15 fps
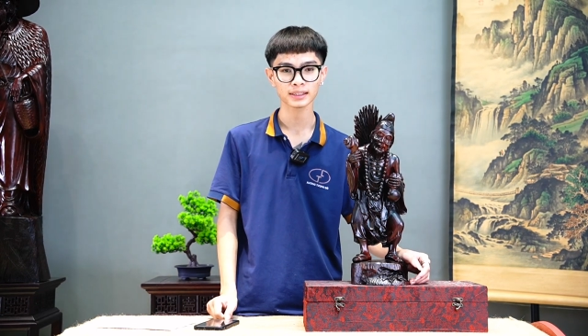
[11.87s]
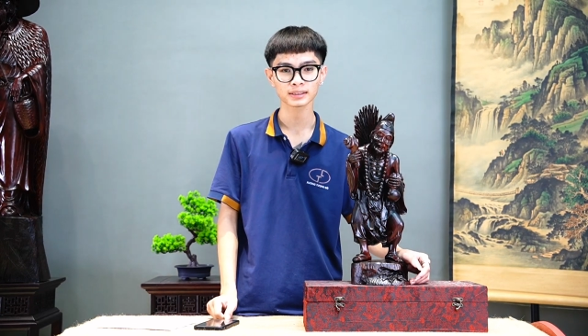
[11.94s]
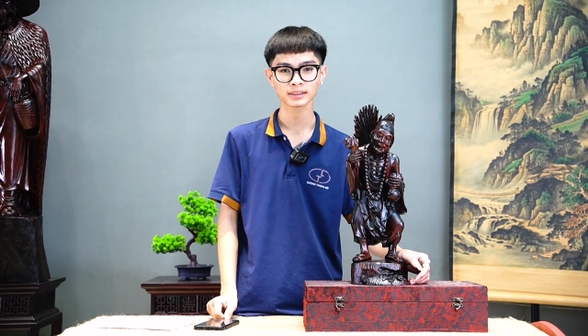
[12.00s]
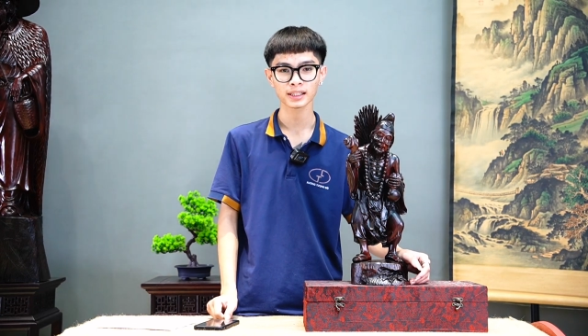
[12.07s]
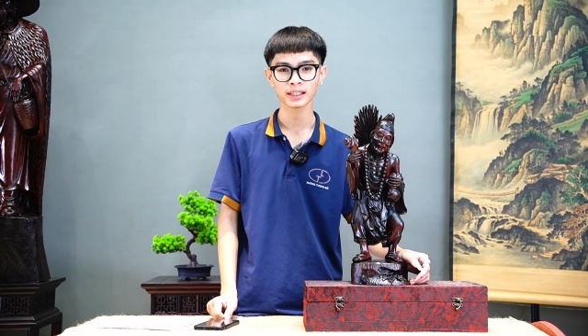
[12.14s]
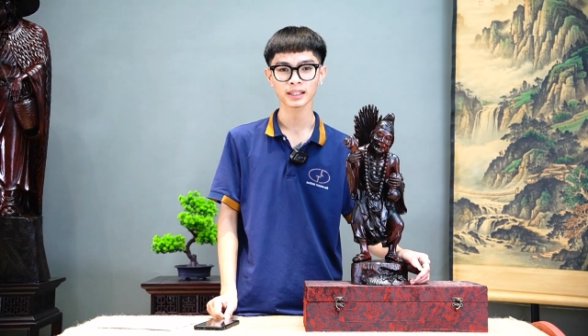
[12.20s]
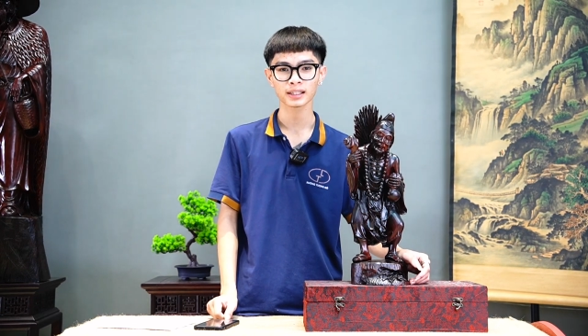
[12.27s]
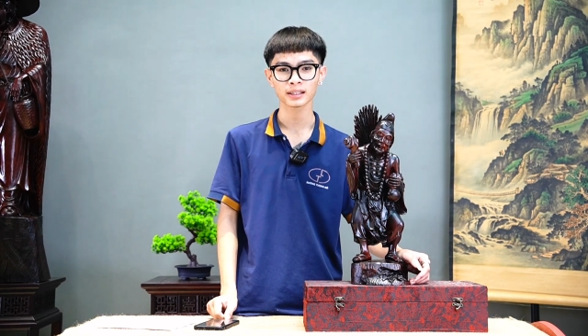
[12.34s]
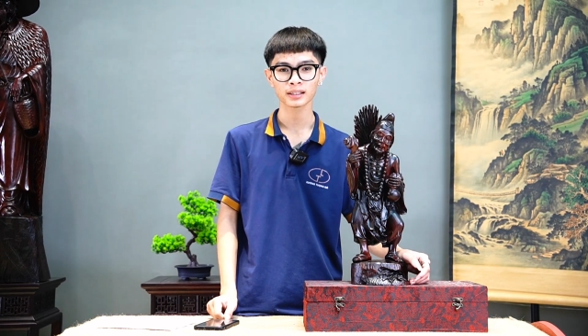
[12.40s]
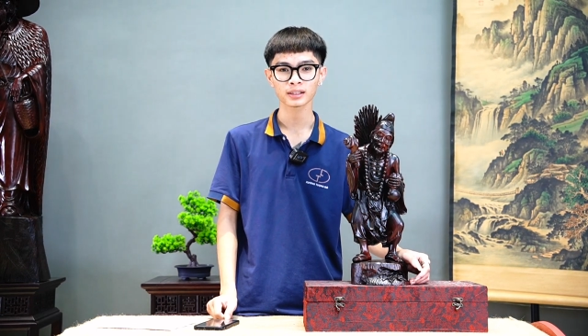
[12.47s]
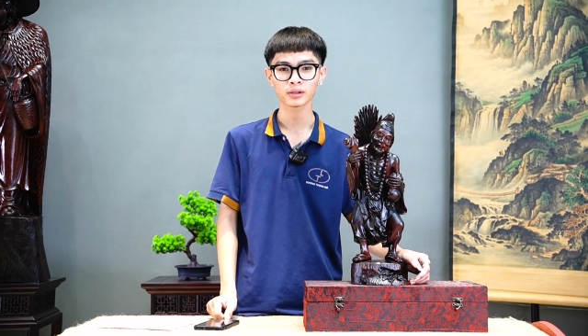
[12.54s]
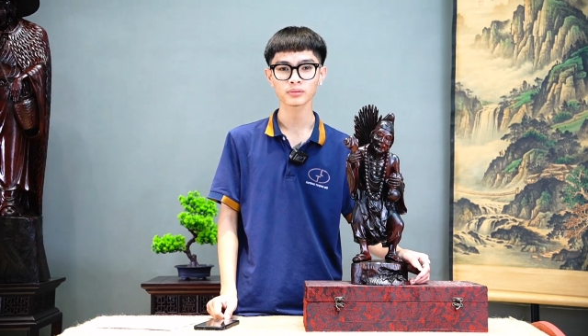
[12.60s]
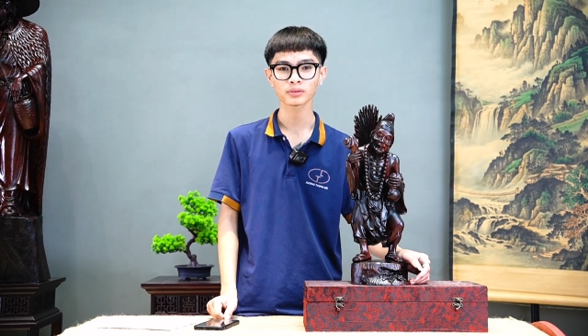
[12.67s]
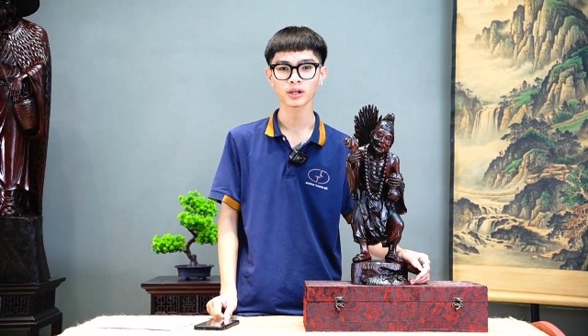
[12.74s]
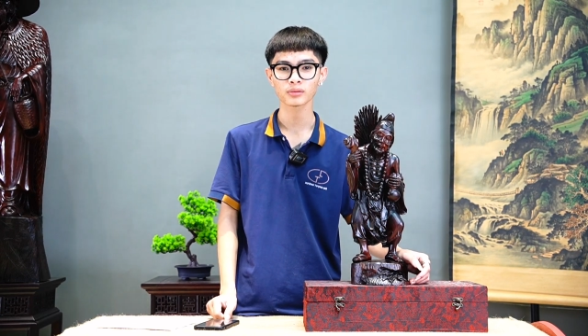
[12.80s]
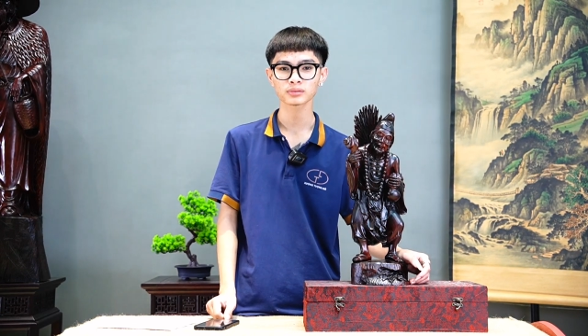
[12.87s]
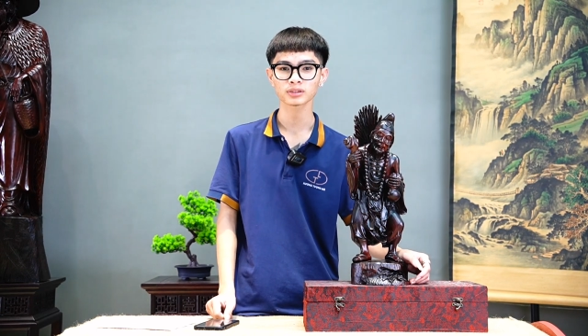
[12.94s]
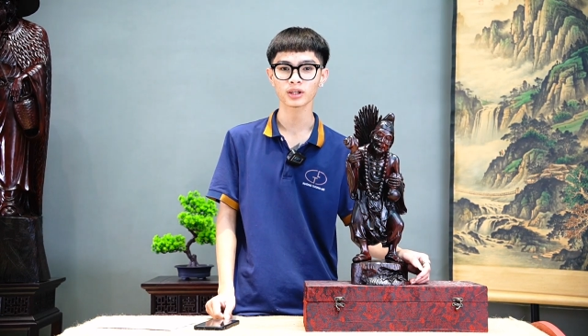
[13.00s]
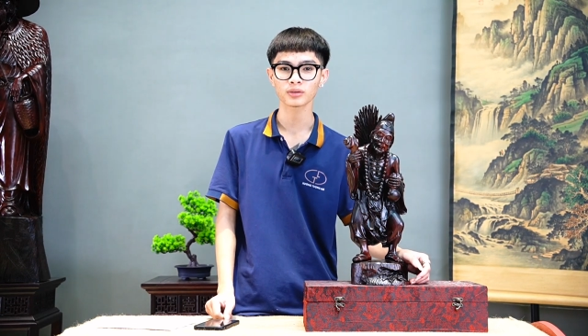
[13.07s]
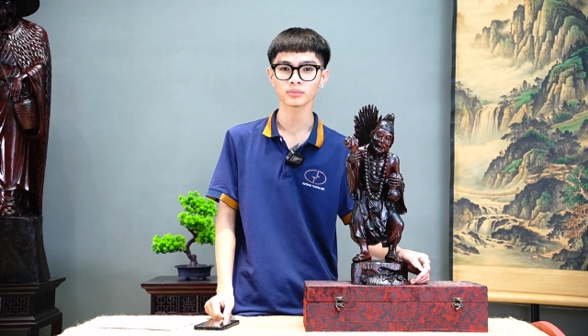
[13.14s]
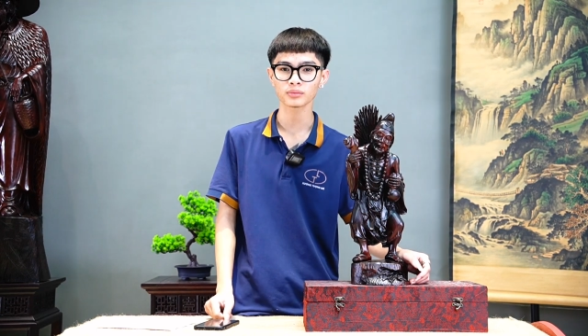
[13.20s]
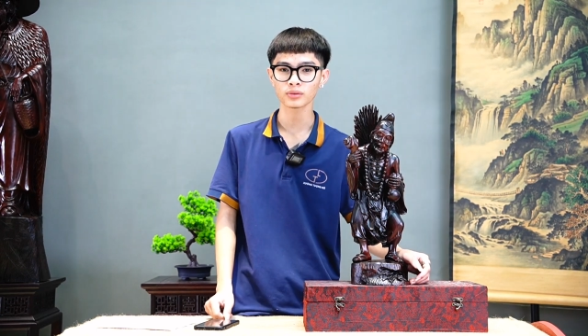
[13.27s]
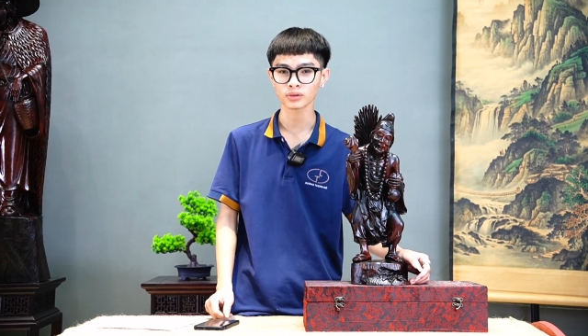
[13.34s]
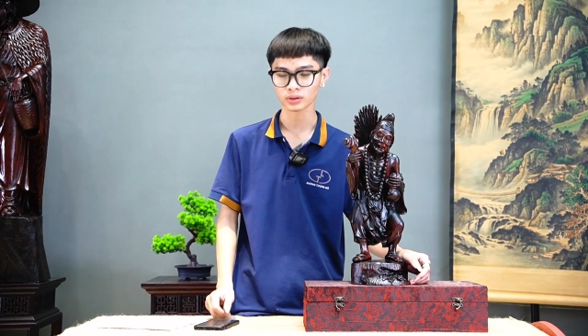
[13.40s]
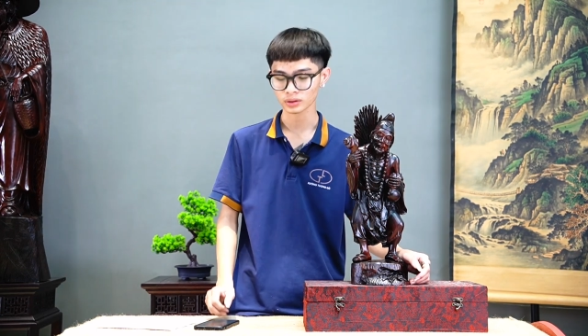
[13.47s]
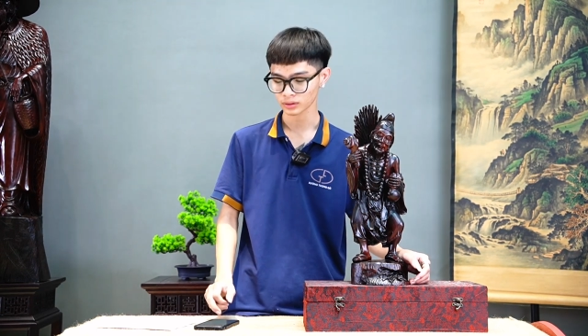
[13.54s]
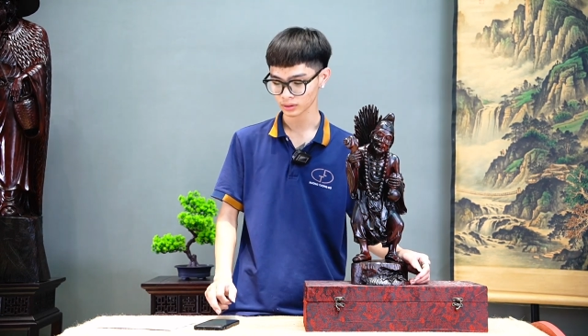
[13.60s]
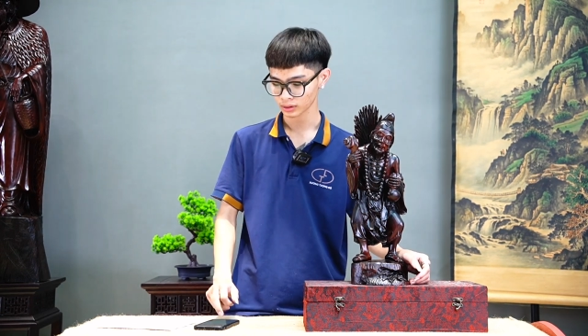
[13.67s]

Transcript: T C không không sáu một,